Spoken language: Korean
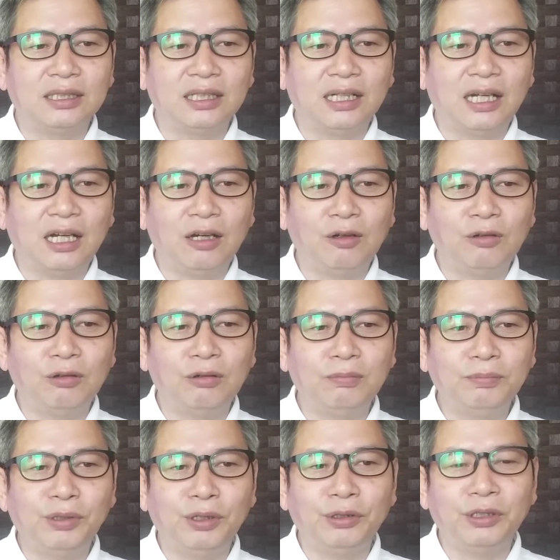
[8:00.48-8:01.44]

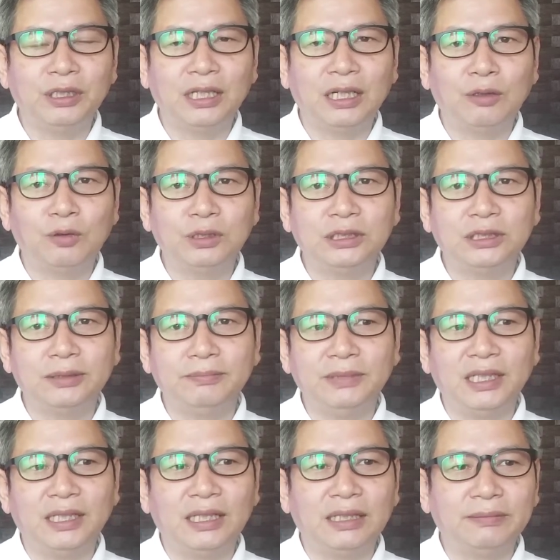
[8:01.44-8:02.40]
라고 표현하고
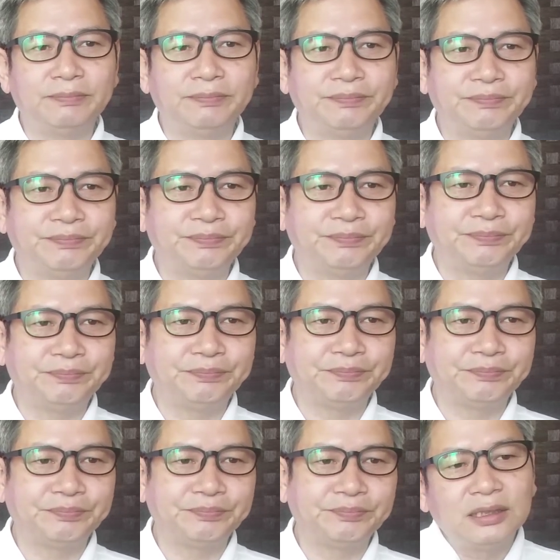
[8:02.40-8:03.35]
있습니다.
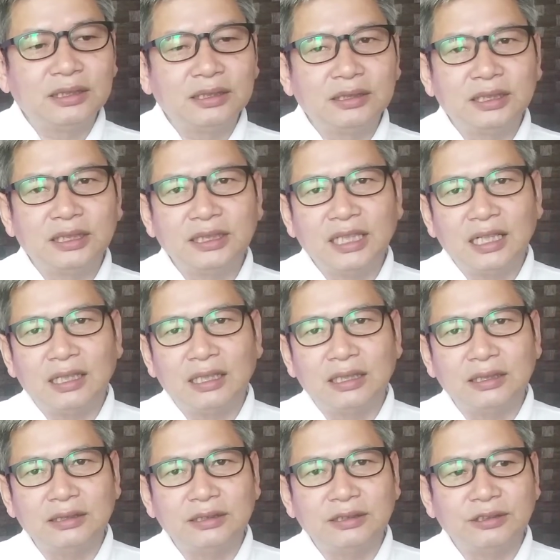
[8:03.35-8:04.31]

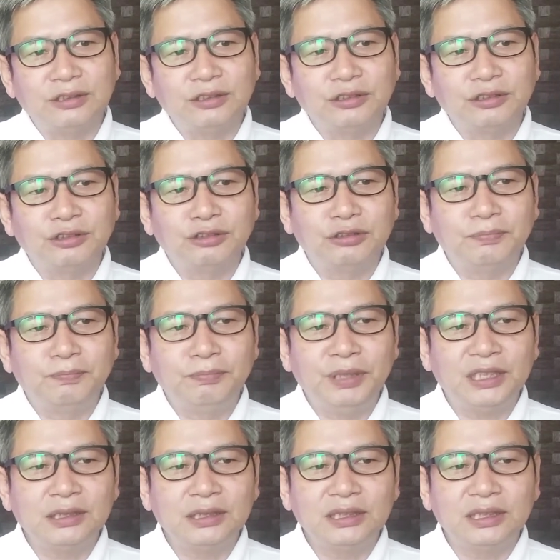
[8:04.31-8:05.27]
석양,
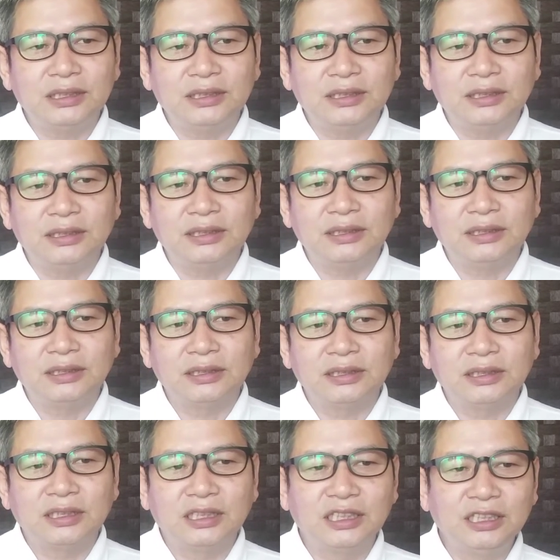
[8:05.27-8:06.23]
수평선
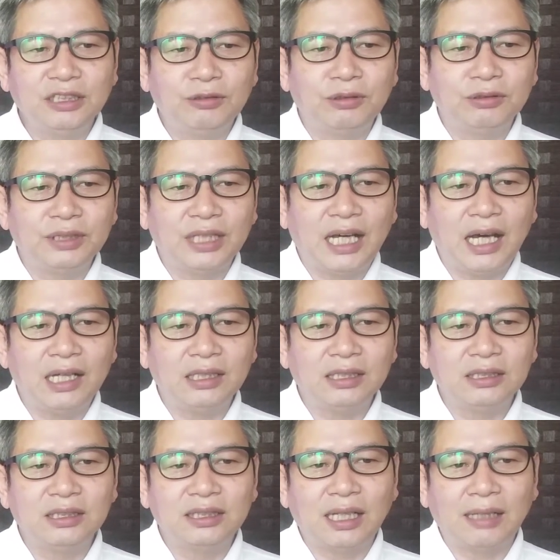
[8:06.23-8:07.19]
그리고
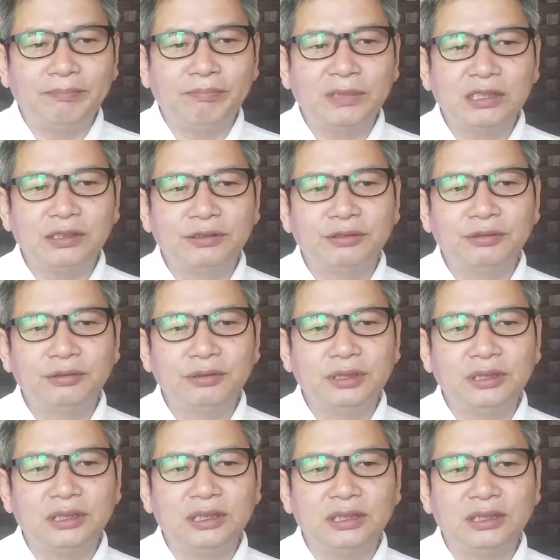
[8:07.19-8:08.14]
나를 담을 수
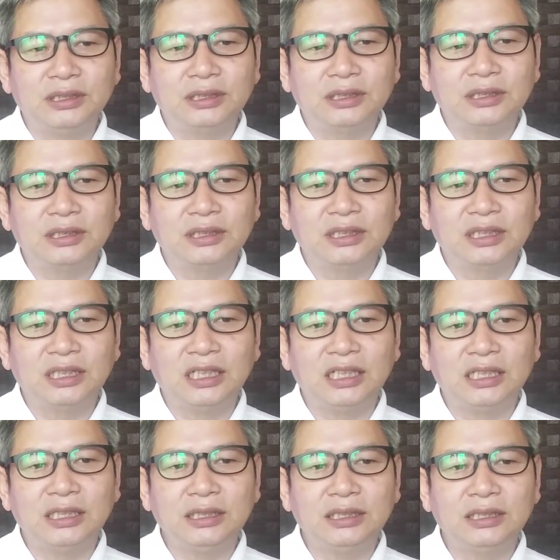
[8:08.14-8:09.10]
있는
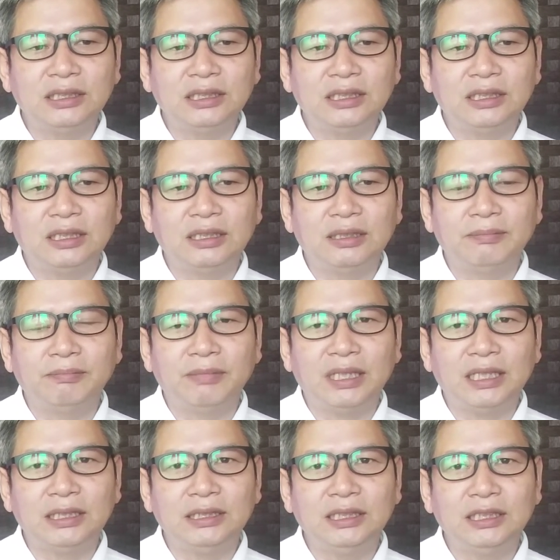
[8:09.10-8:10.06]
큰
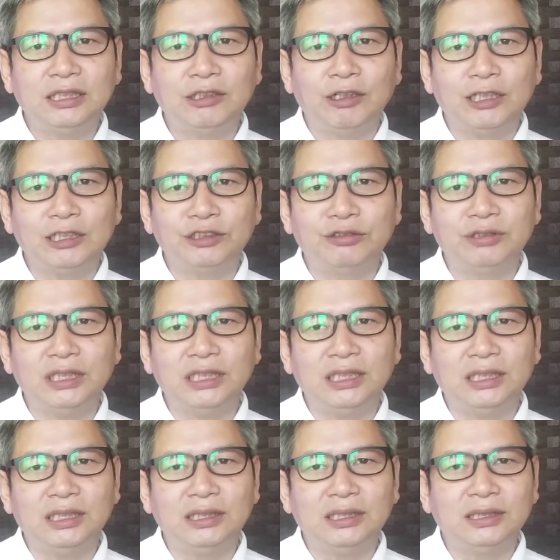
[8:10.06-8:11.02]
엄마의
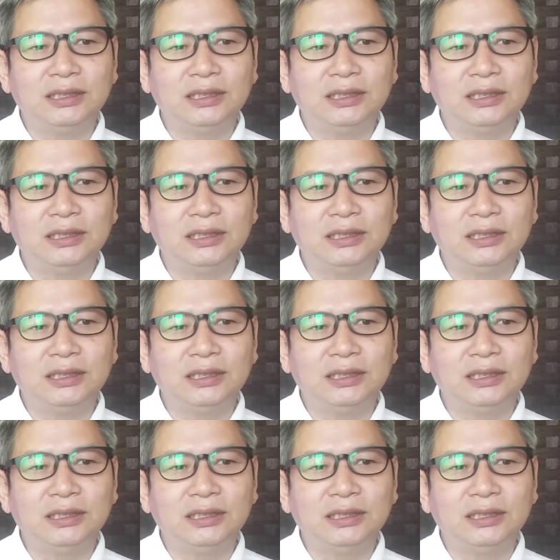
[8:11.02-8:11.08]
광주리